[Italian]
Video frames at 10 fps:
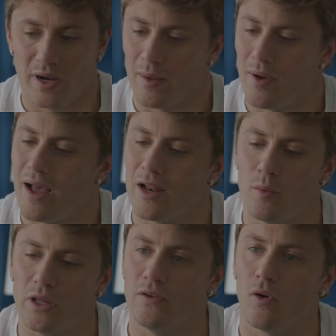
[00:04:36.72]
perché magari
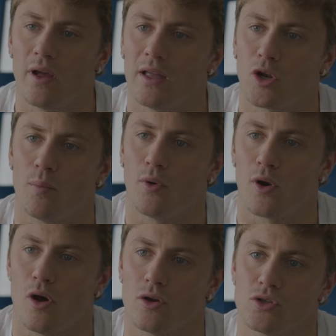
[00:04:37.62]
l'obiettivo è troppo
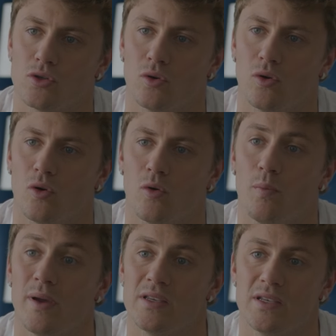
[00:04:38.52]
grosso
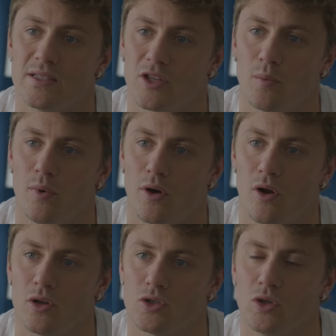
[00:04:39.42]
o pensi che sia troppo
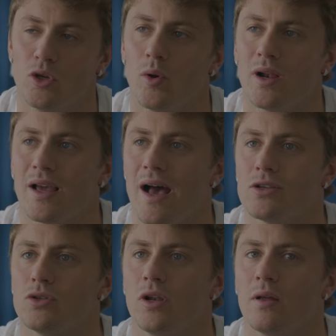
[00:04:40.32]
grosso. In quel
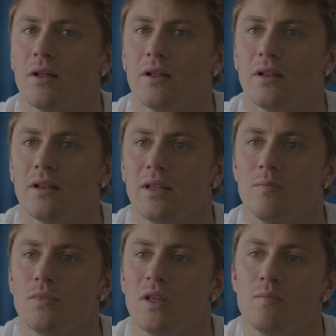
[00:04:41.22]
caso,
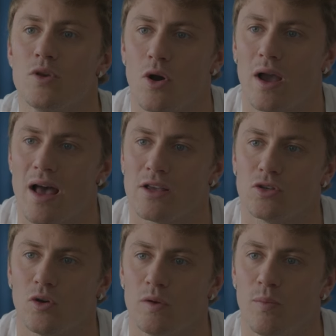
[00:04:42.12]
nel mio
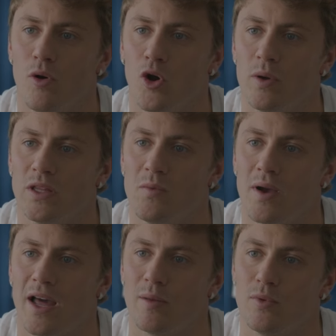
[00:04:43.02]
caso, mi pongo obiettivi
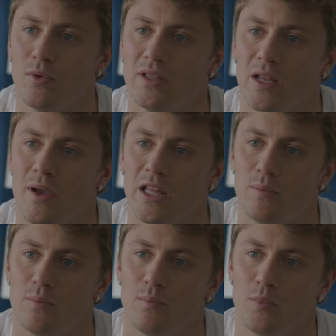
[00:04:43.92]
magari più
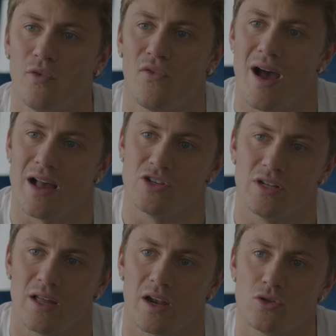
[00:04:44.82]
intermedi, più facili da